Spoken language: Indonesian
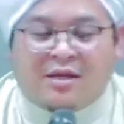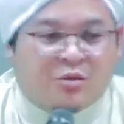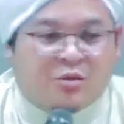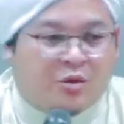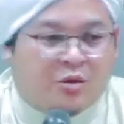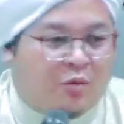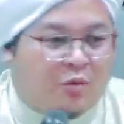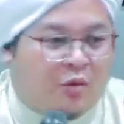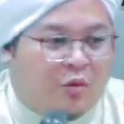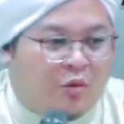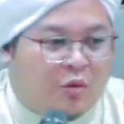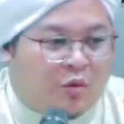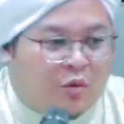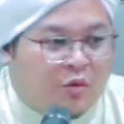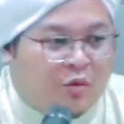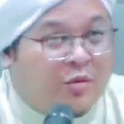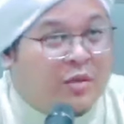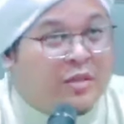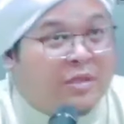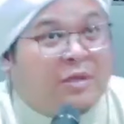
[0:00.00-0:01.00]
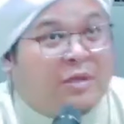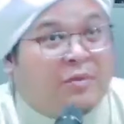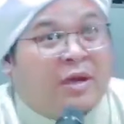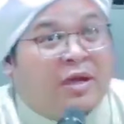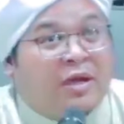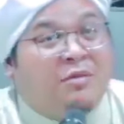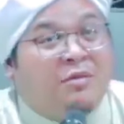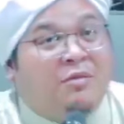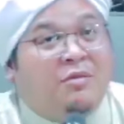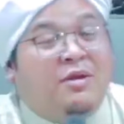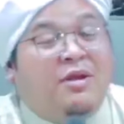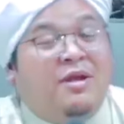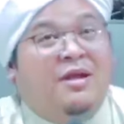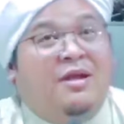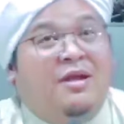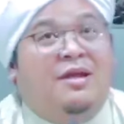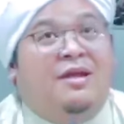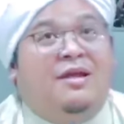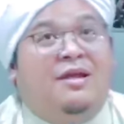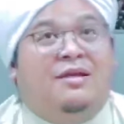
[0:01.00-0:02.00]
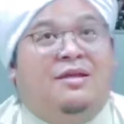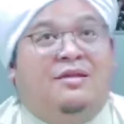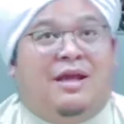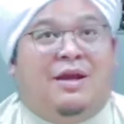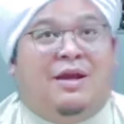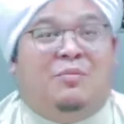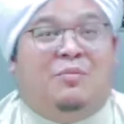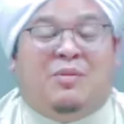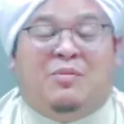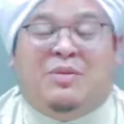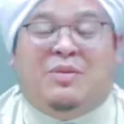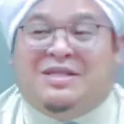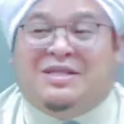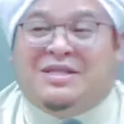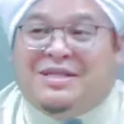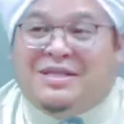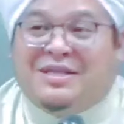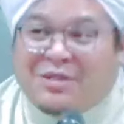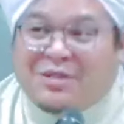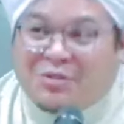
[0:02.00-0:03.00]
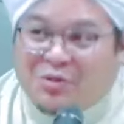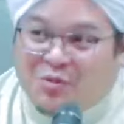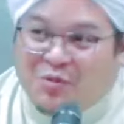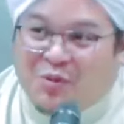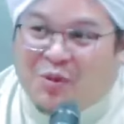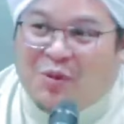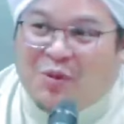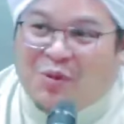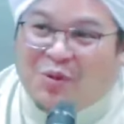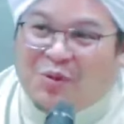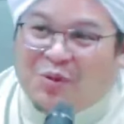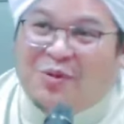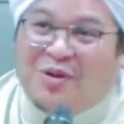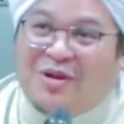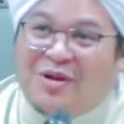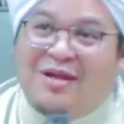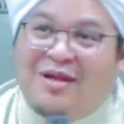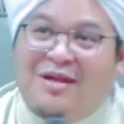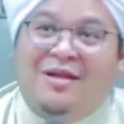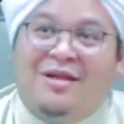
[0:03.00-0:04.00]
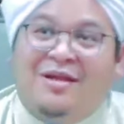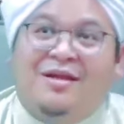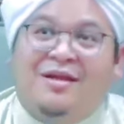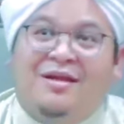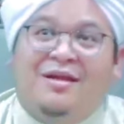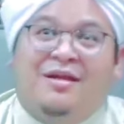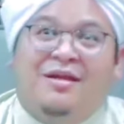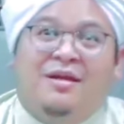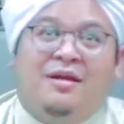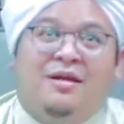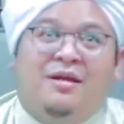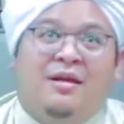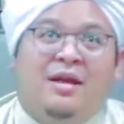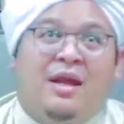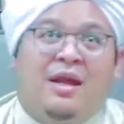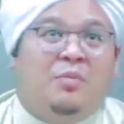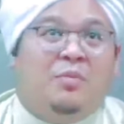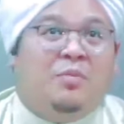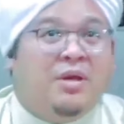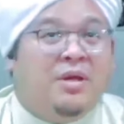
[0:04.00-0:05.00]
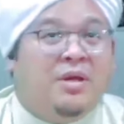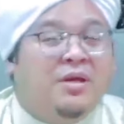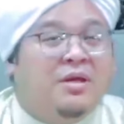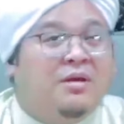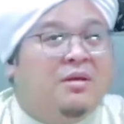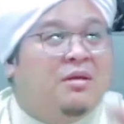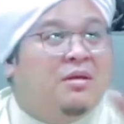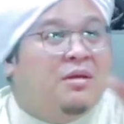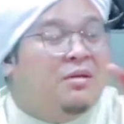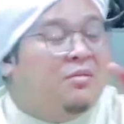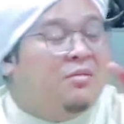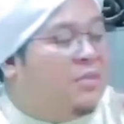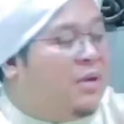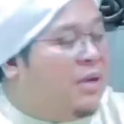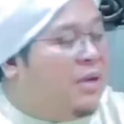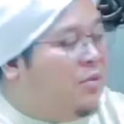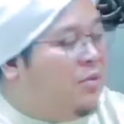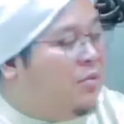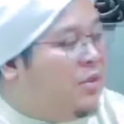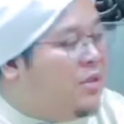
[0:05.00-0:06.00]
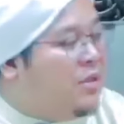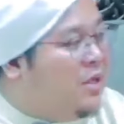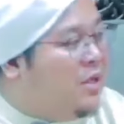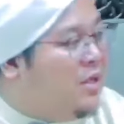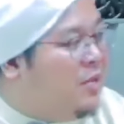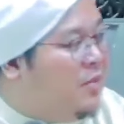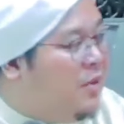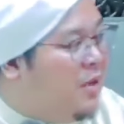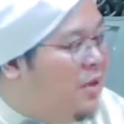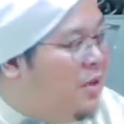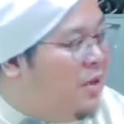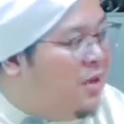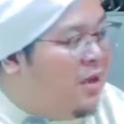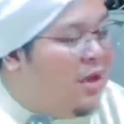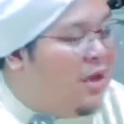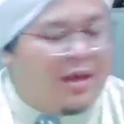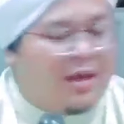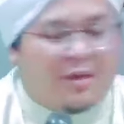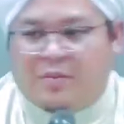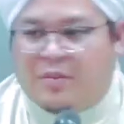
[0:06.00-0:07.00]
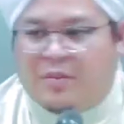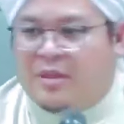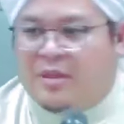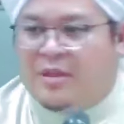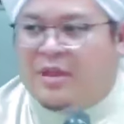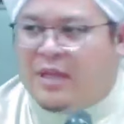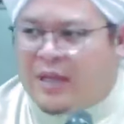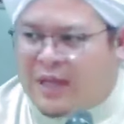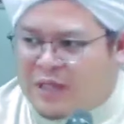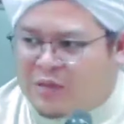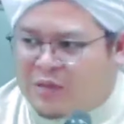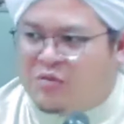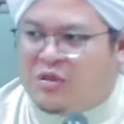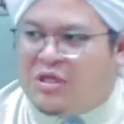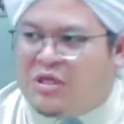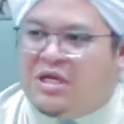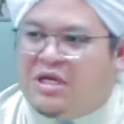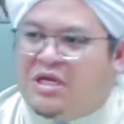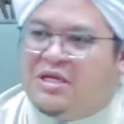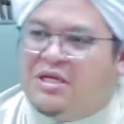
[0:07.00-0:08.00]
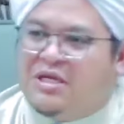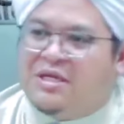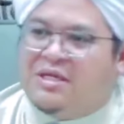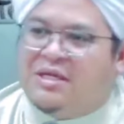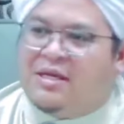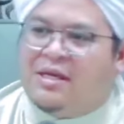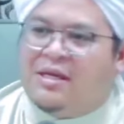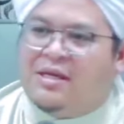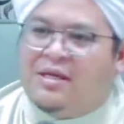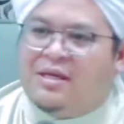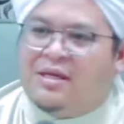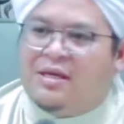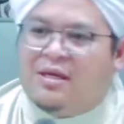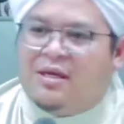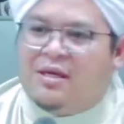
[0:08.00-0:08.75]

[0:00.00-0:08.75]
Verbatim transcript: kada suah ngukur juga pang sama air nah siapa misi di sini suah ngukur juga labih nih kalau berapa meter nih pak labih nah kayak itu tingginya kita kayak